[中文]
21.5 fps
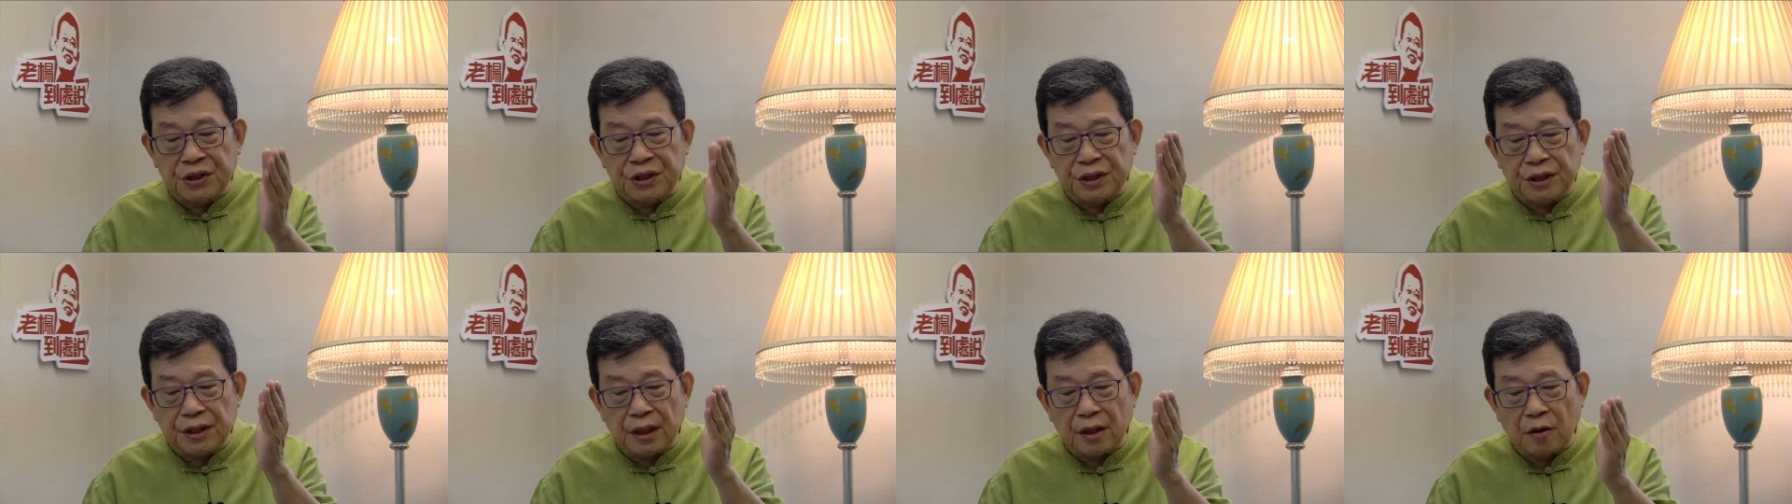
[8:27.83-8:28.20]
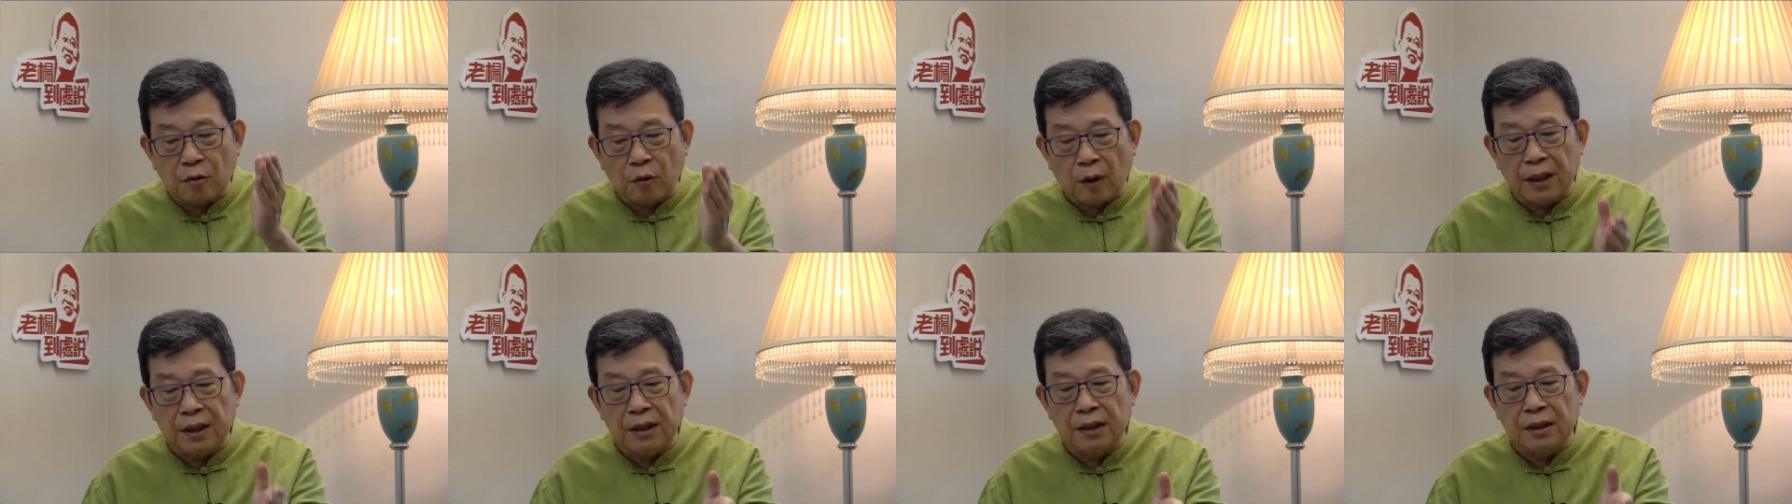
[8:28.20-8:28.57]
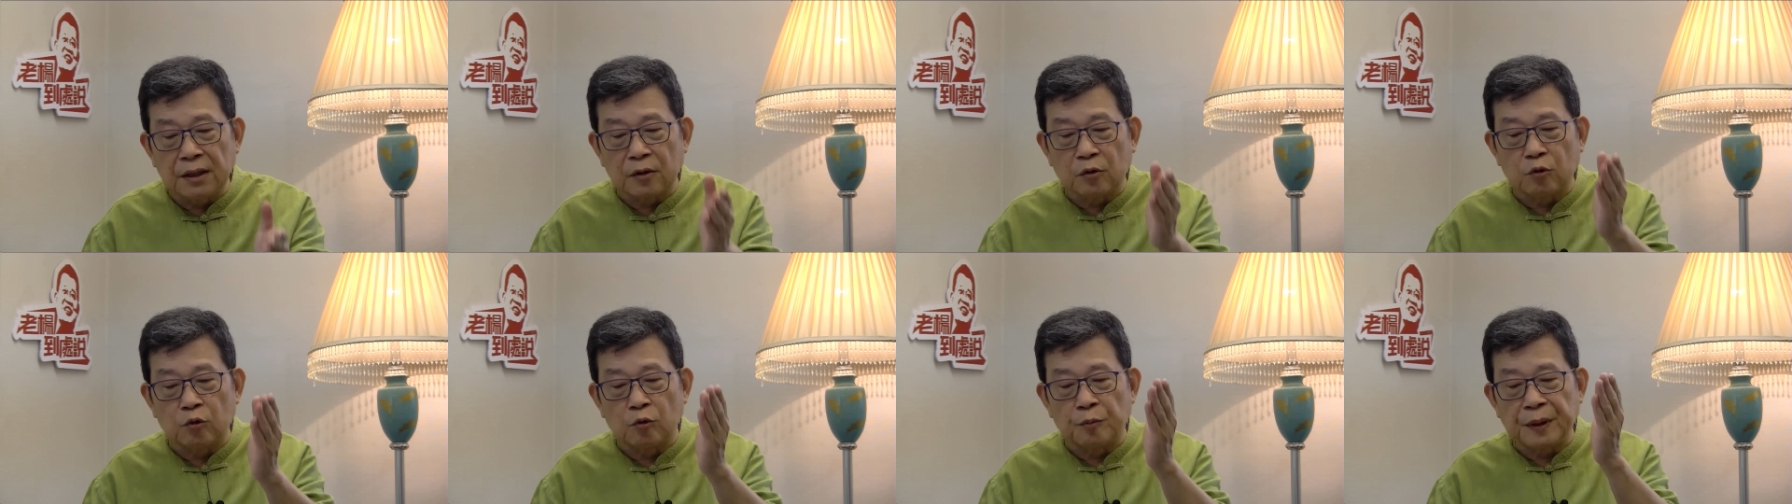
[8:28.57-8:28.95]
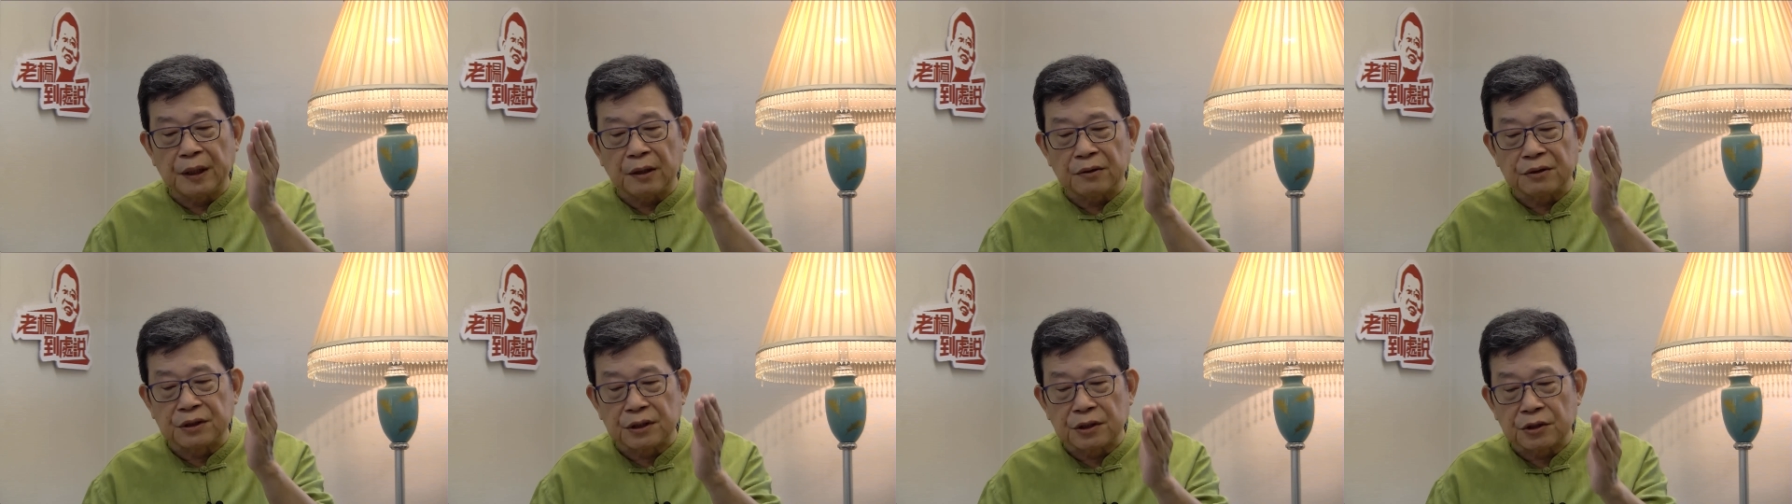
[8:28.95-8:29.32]
业管理的股票
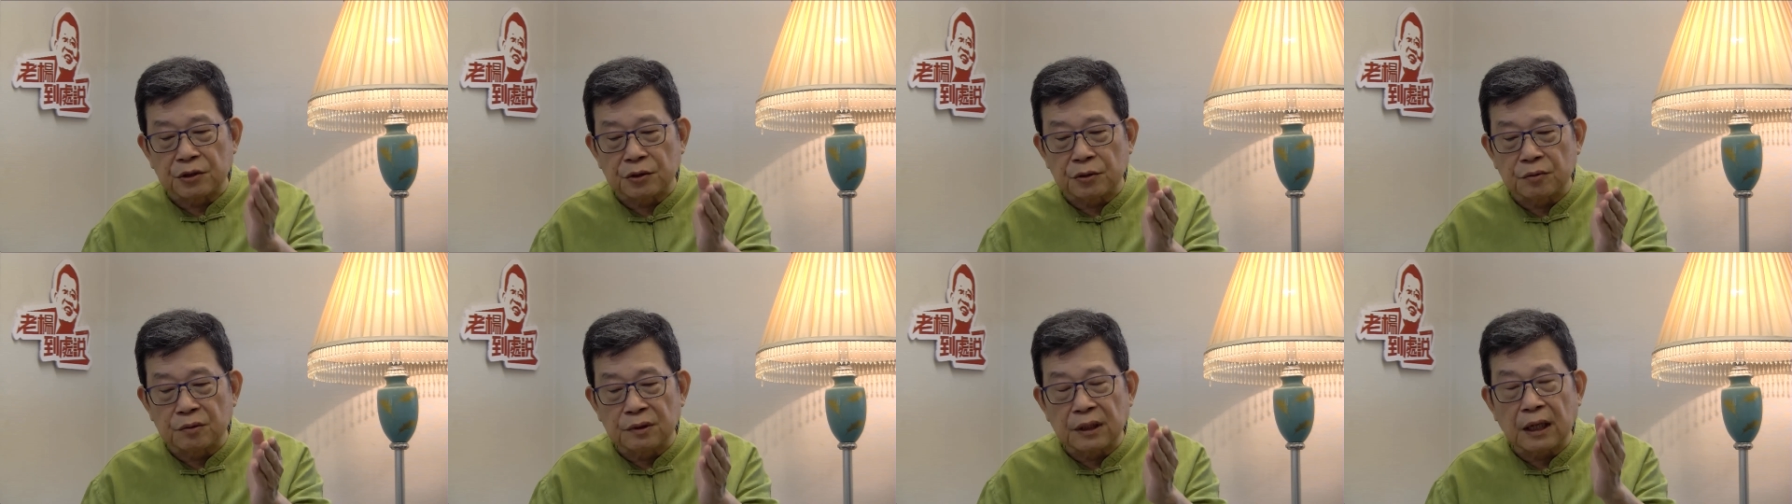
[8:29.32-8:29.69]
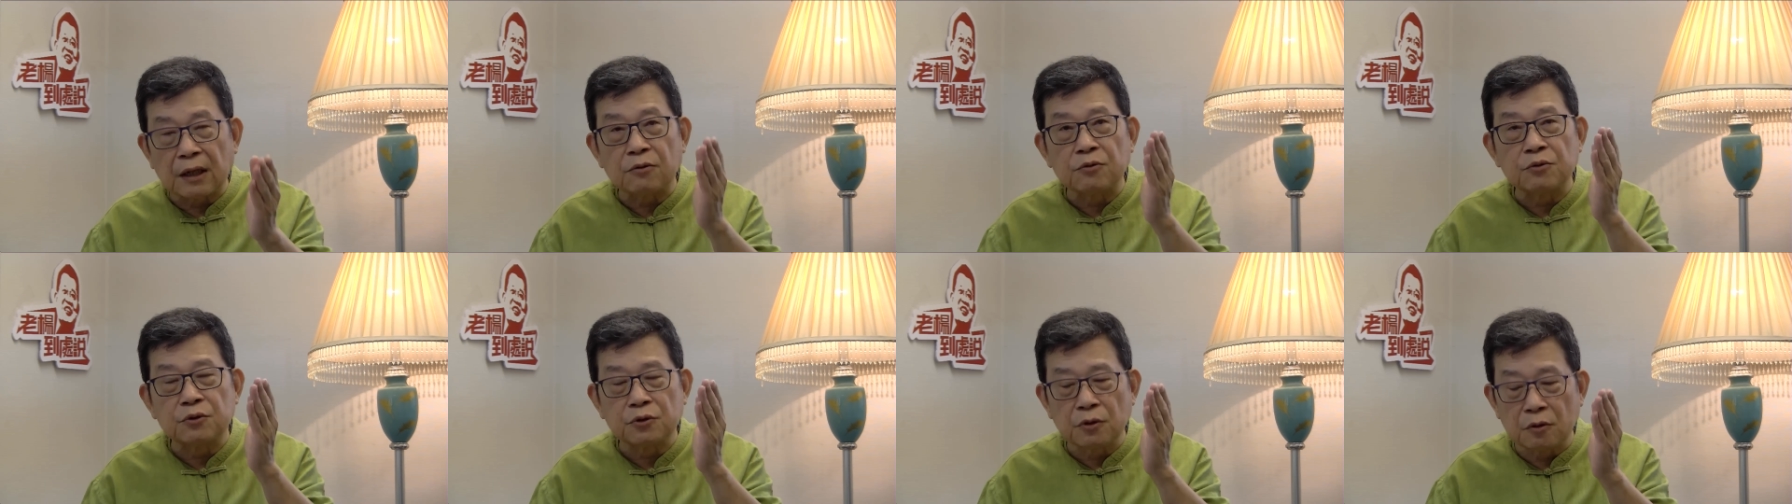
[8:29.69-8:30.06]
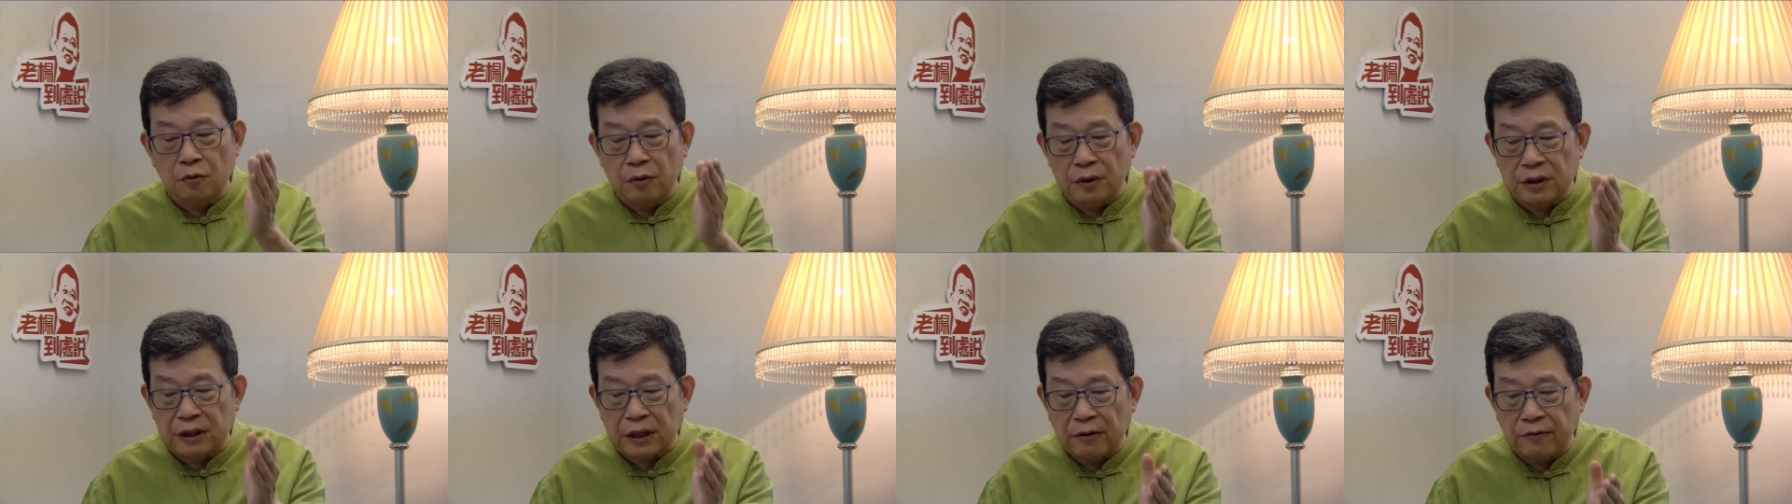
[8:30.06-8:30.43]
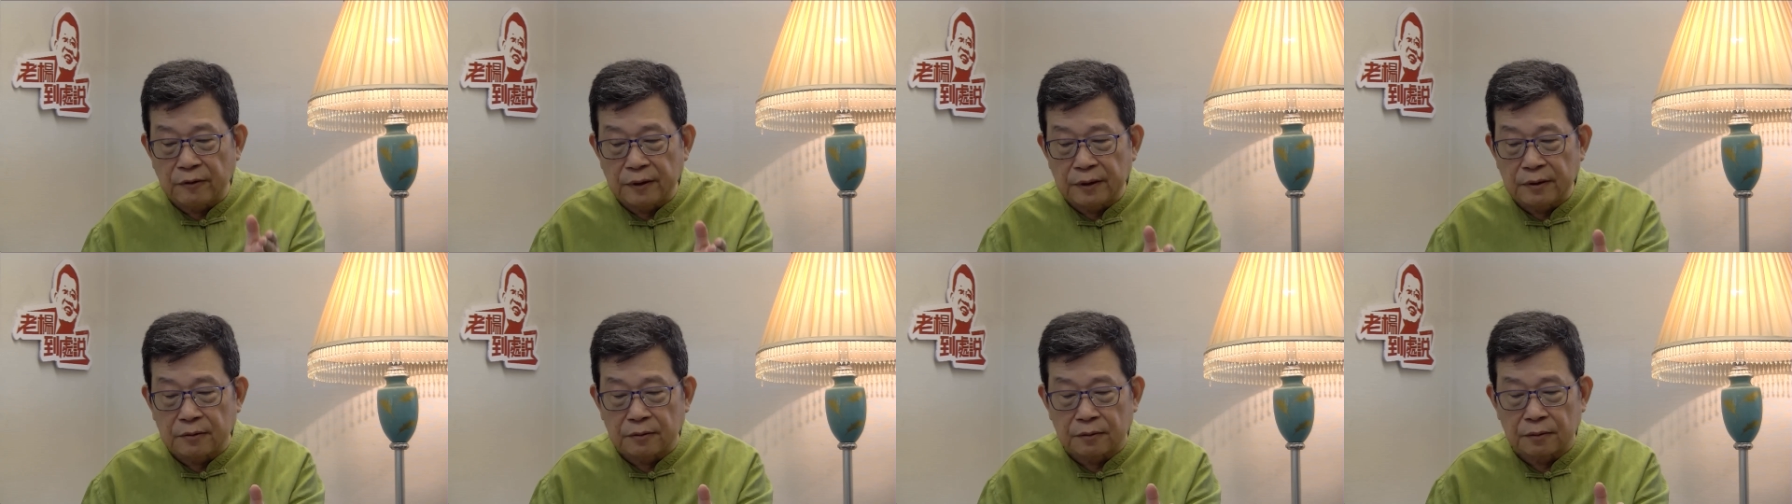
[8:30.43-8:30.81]
指数纳入中国成分
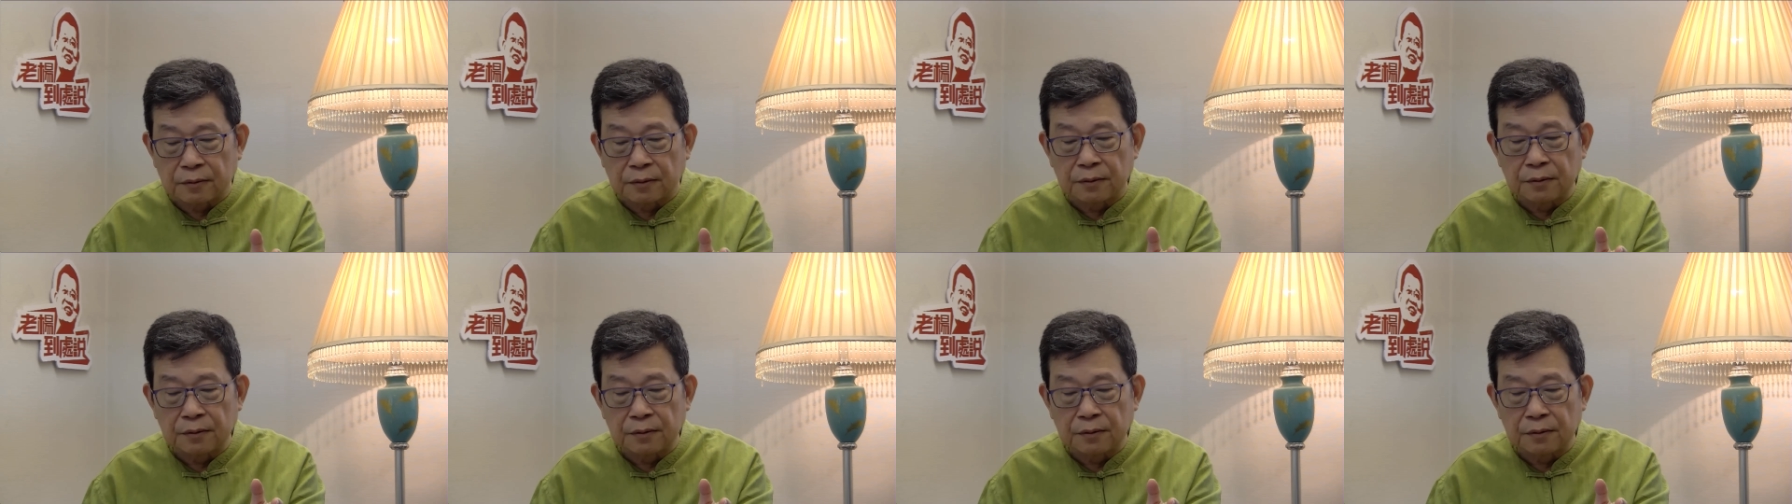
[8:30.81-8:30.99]
股，